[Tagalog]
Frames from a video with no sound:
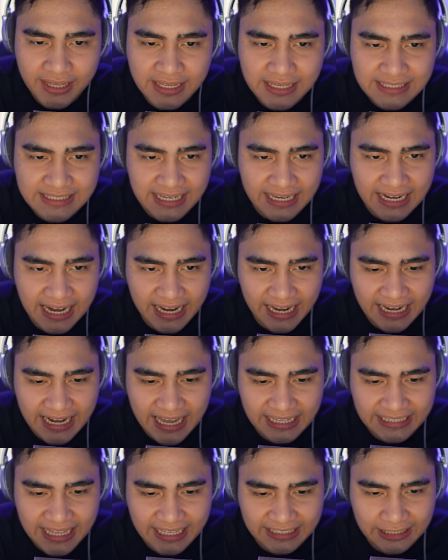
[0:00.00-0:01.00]
Sige, lagay
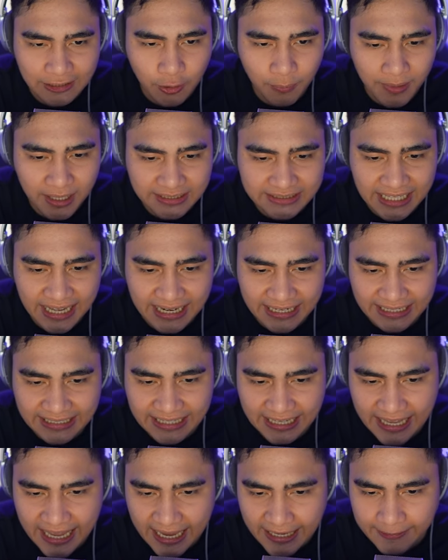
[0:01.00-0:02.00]
lang natin yung mga tangke
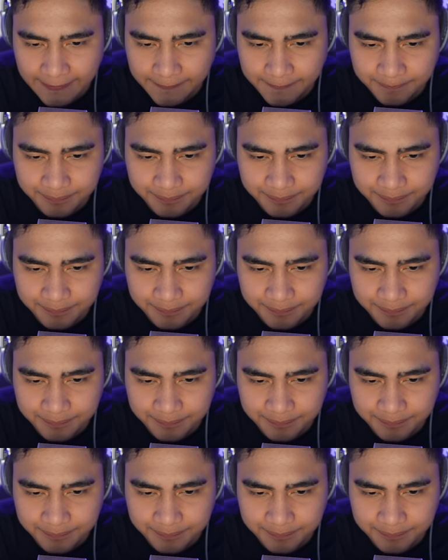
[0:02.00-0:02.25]
na yan.